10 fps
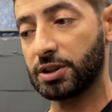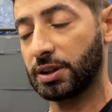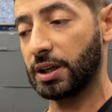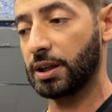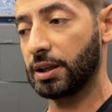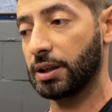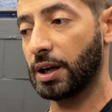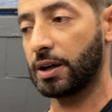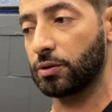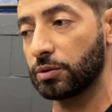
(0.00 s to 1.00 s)
de ter
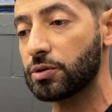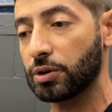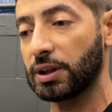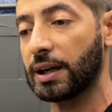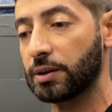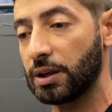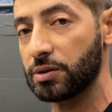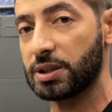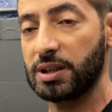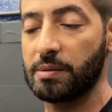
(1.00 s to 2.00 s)
ar-condicionado, ele
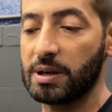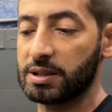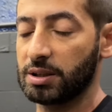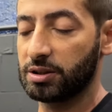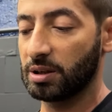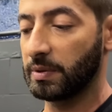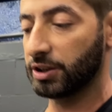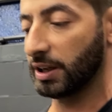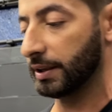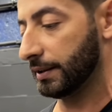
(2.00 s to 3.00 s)
auxilia bastante na
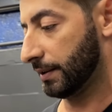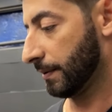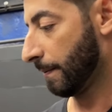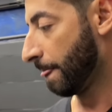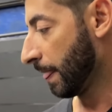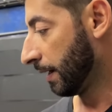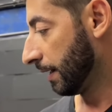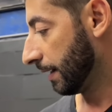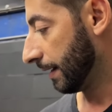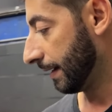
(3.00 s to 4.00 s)
marcha lenta.
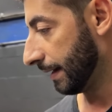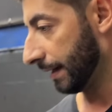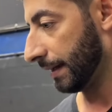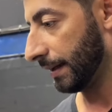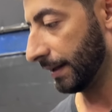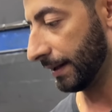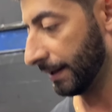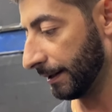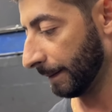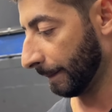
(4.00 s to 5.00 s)
É...
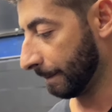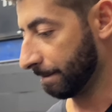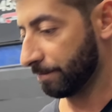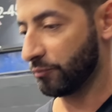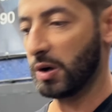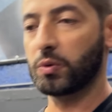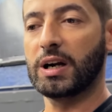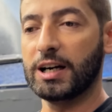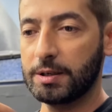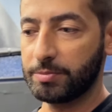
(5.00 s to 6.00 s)
Meu
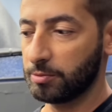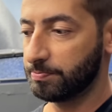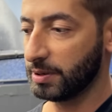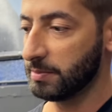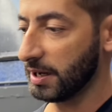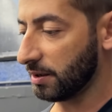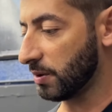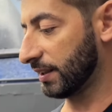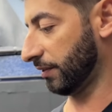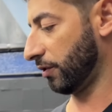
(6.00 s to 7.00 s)
câmbio, primeira
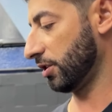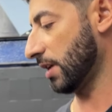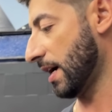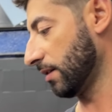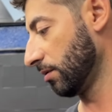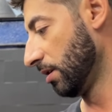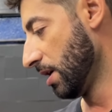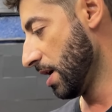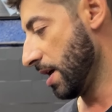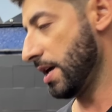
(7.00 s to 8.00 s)
quarta forjado,
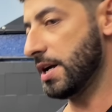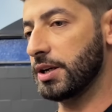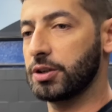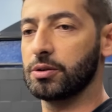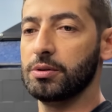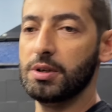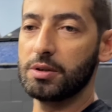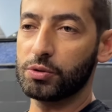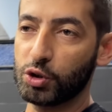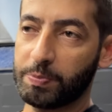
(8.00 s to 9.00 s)
eixo,
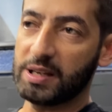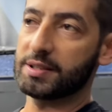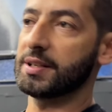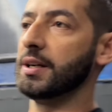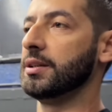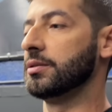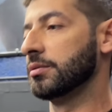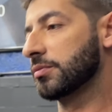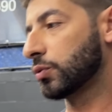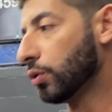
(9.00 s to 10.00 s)
suspensão,
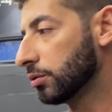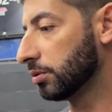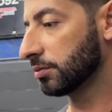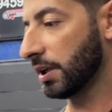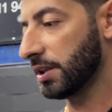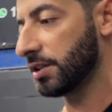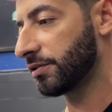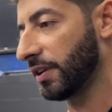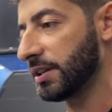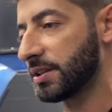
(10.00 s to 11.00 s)
tudo, né? A gente
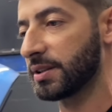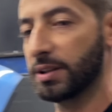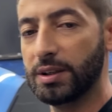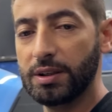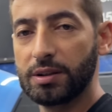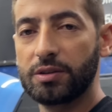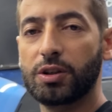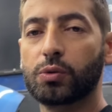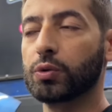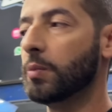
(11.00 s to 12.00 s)
fez de
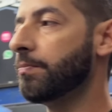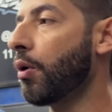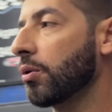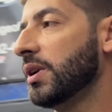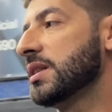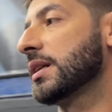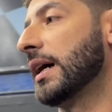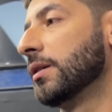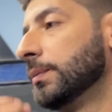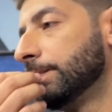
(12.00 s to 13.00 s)
tudo um pouco nesse
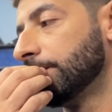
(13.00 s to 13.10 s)
carro.